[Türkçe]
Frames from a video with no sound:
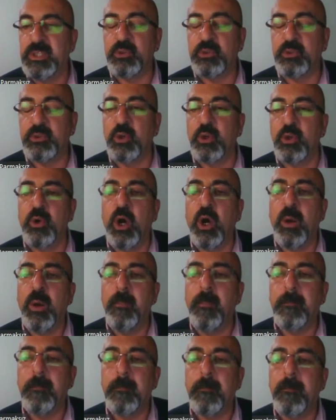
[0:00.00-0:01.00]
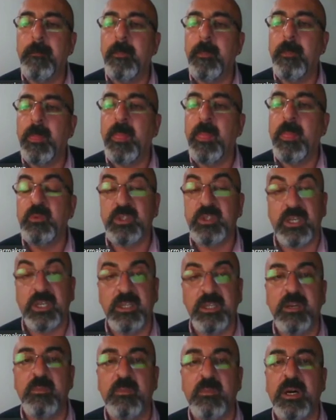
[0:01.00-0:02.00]
Soru bu.
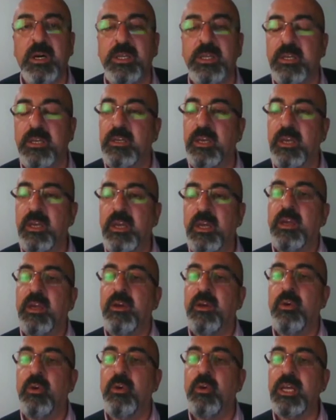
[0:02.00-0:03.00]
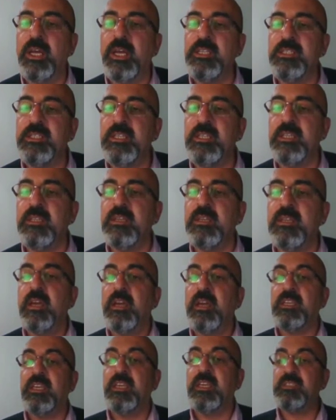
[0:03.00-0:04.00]
Sanırım hayır. Öğrencinin
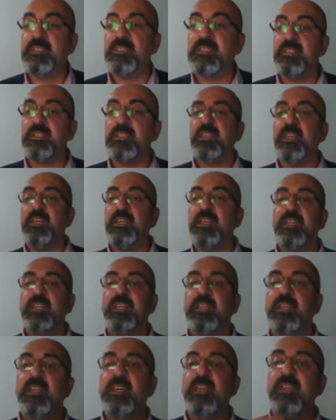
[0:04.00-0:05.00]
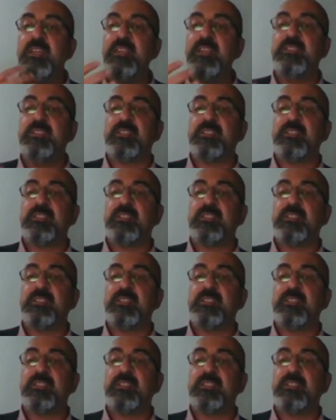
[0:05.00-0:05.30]
kesinlikle ilgileri,